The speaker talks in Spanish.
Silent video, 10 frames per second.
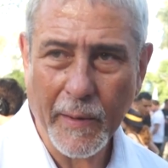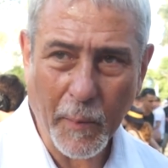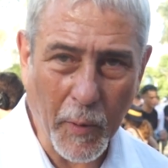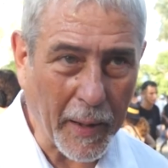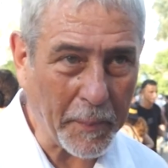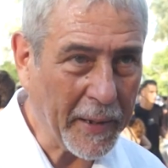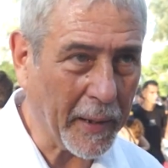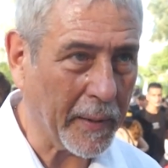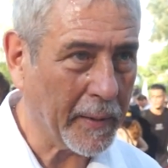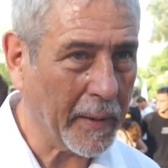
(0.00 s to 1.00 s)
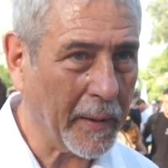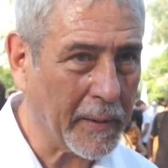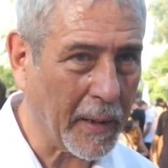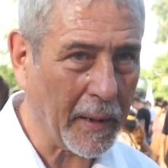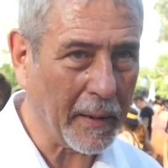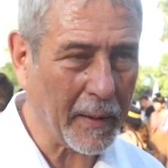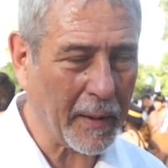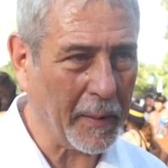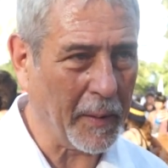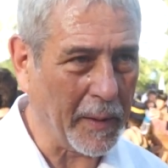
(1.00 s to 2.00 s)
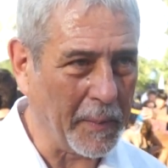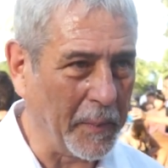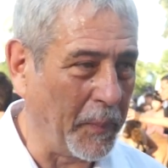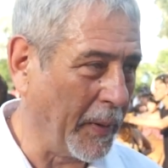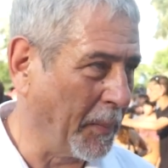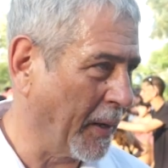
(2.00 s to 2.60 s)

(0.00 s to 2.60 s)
Estamos en la mitad, eh, que la verdad que en